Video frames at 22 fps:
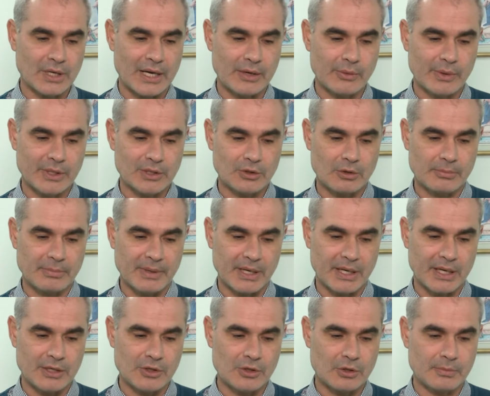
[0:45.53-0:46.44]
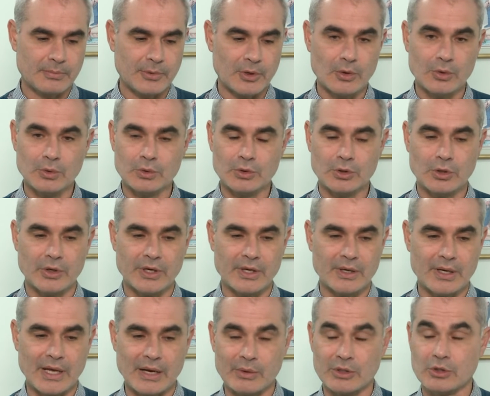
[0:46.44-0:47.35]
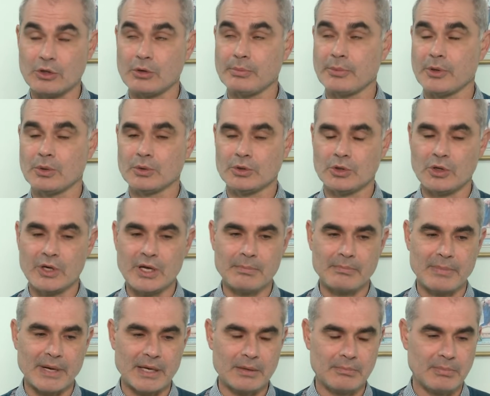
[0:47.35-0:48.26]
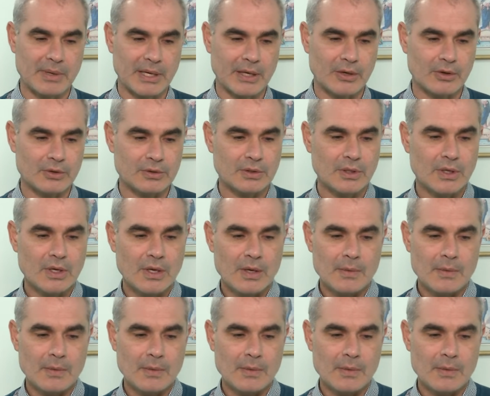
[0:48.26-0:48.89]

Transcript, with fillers: a nuestros pequeños productores, a nuestros productores paiperos